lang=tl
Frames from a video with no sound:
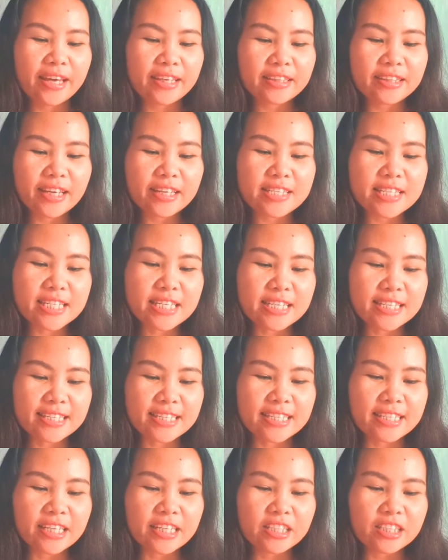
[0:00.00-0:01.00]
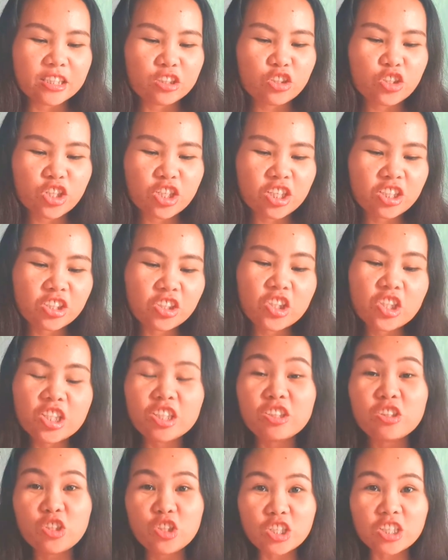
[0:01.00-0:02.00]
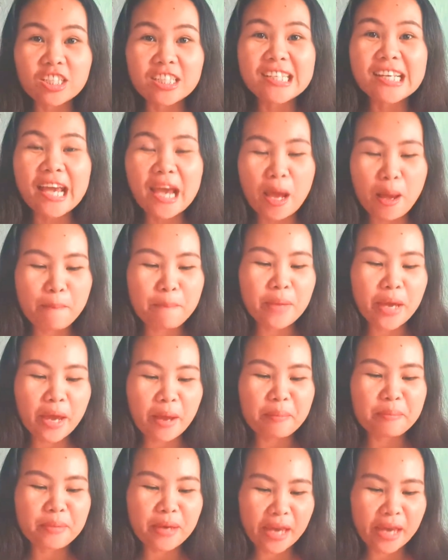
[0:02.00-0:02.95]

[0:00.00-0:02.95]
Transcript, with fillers: And then si GGGMMM,